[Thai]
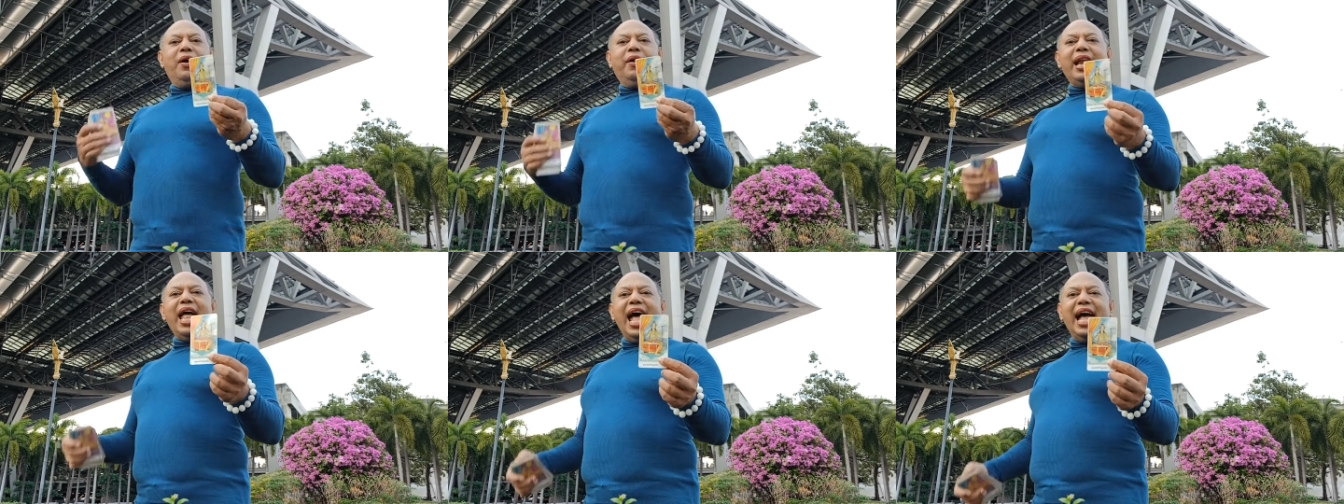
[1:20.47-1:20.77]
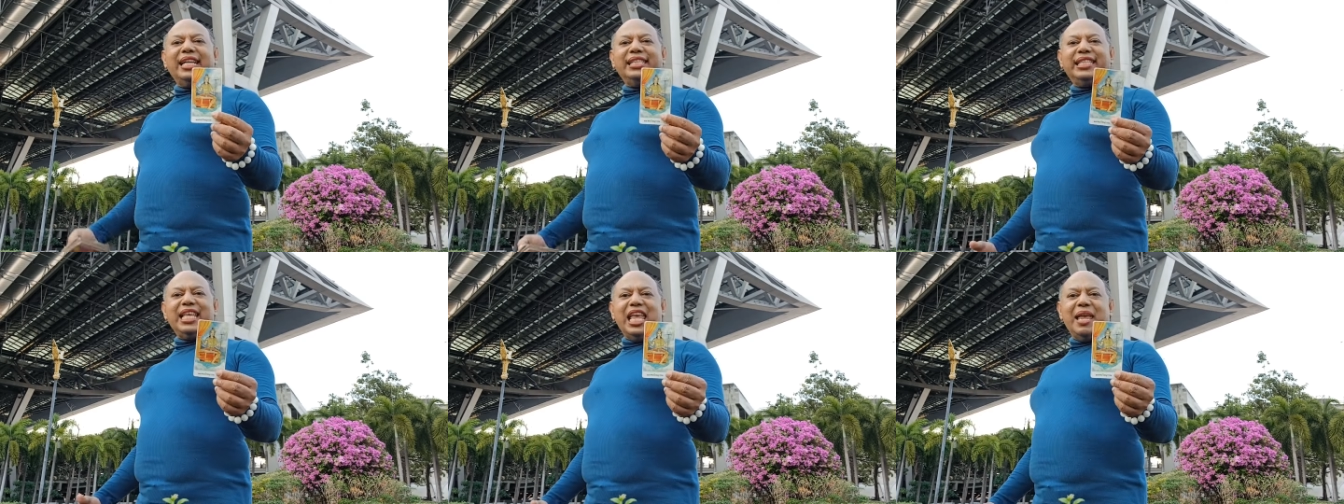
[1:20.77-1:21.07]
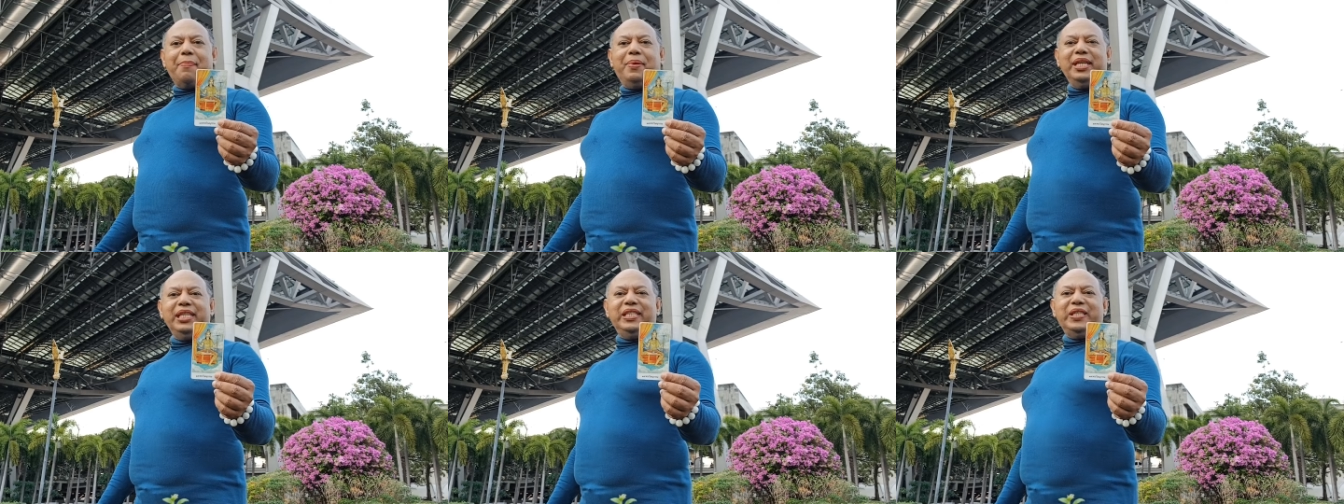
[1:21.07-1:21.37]
ราศี
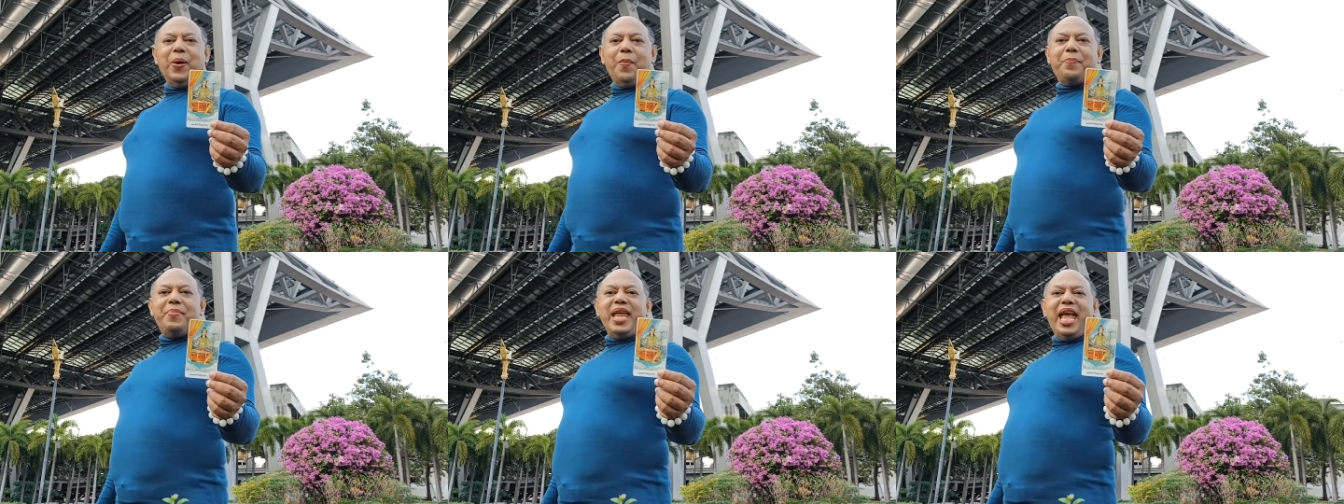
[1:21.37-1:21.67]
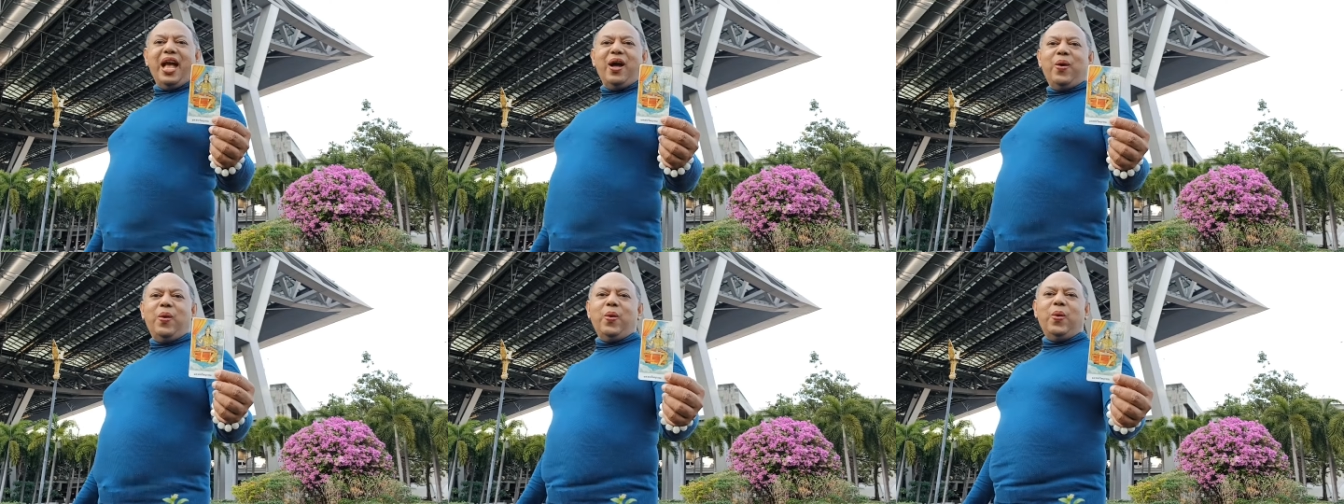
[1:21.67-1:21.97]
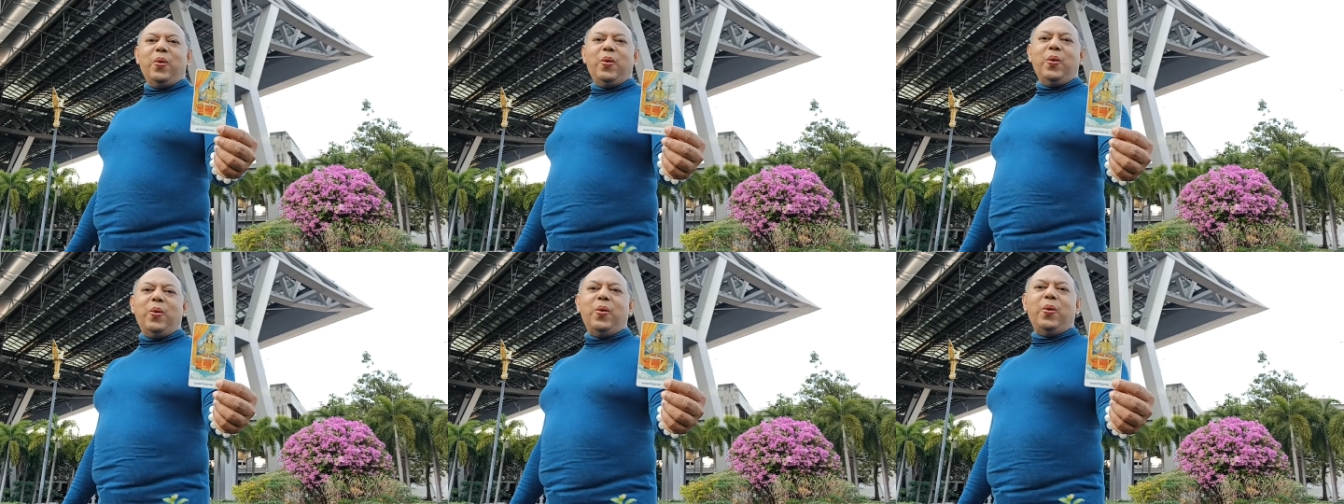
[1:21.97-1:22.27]
พฤษภเนี่ยโอ้
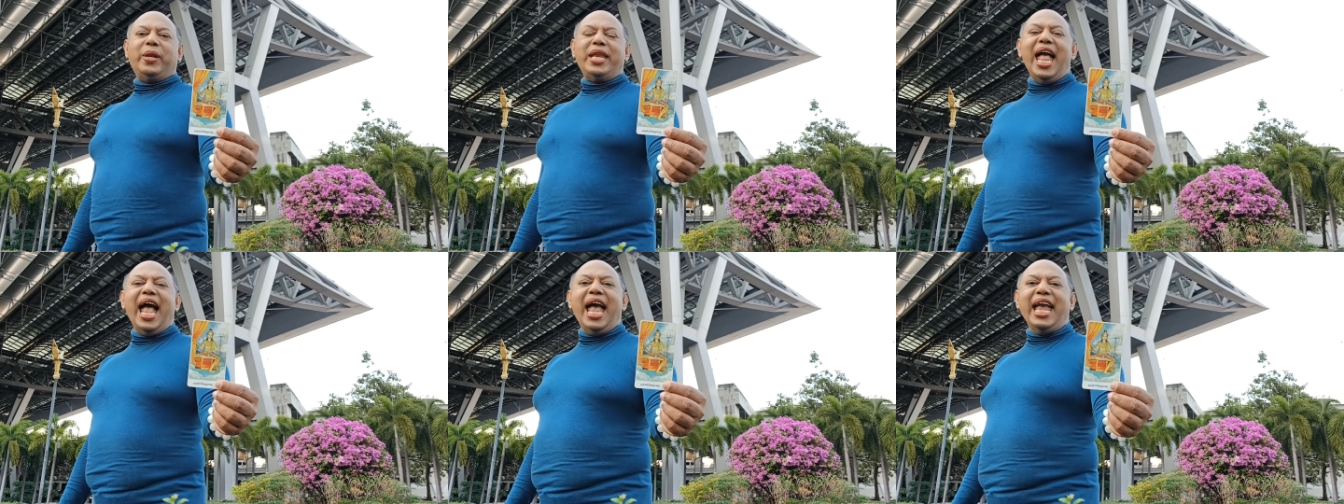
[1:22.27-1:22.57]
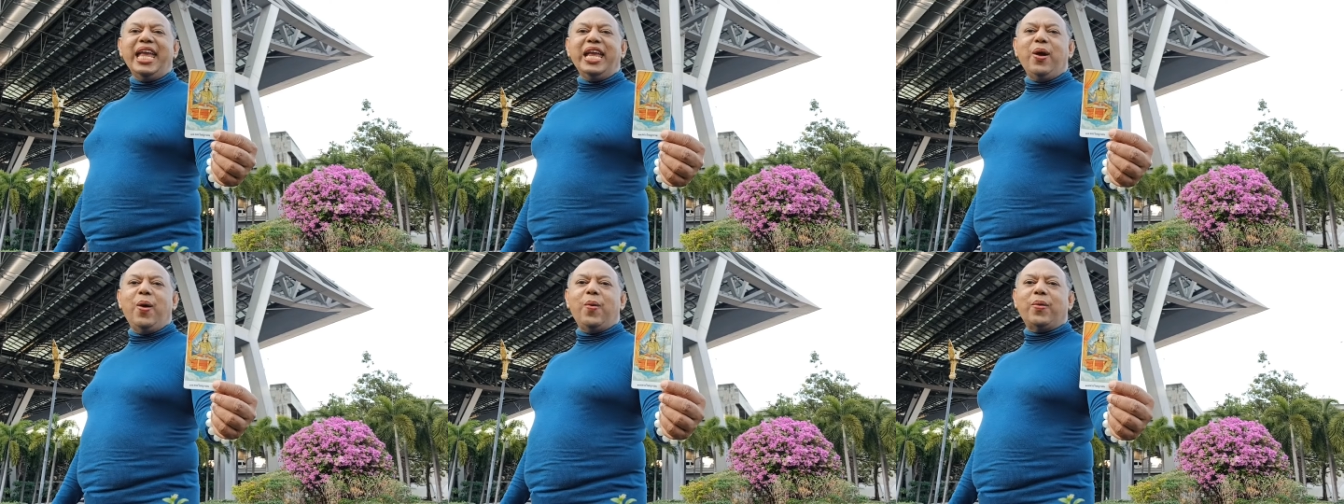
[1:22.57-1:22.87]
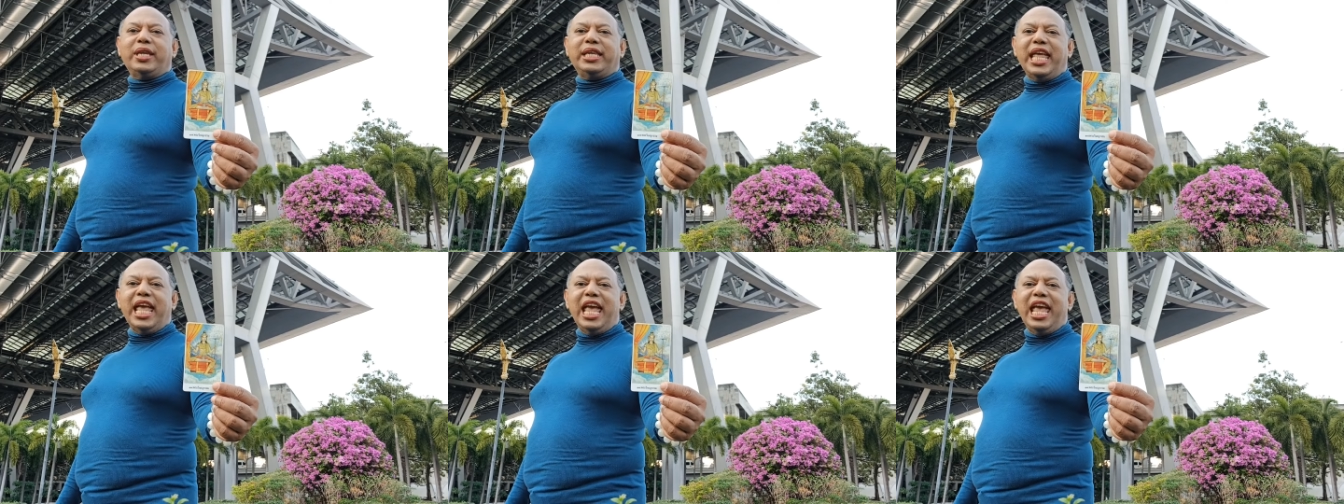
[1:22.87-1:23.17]
โห ได้อง
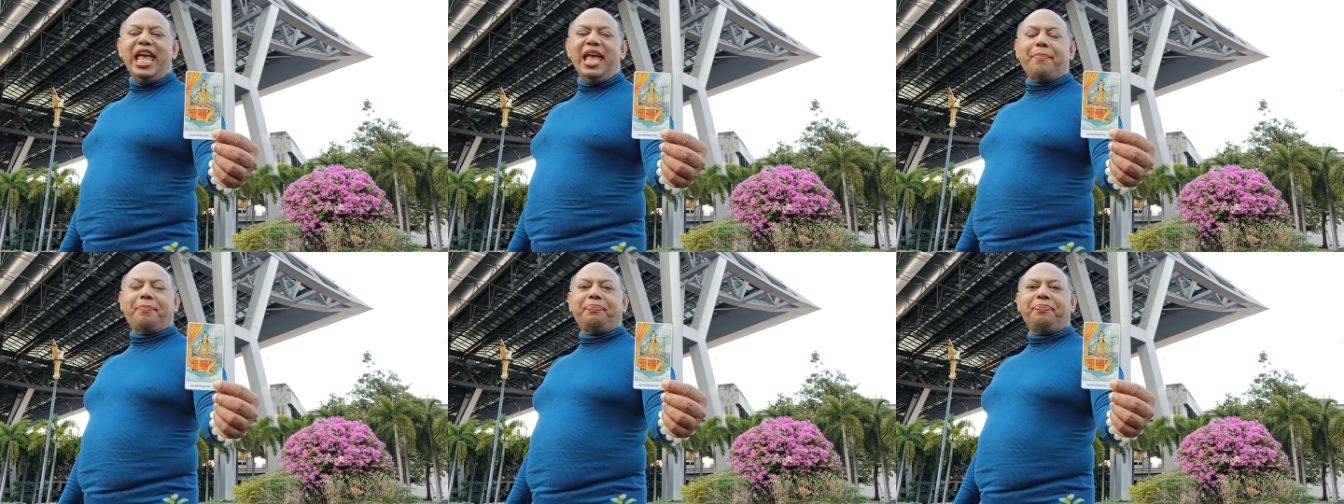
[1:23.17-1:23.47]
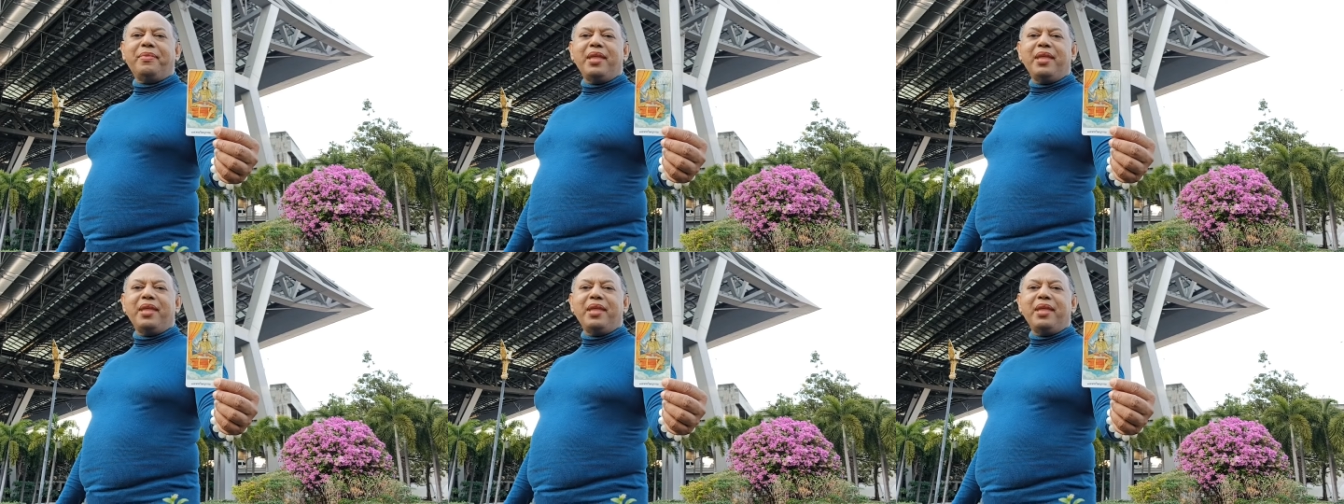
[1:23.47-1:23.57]
ค์เทพ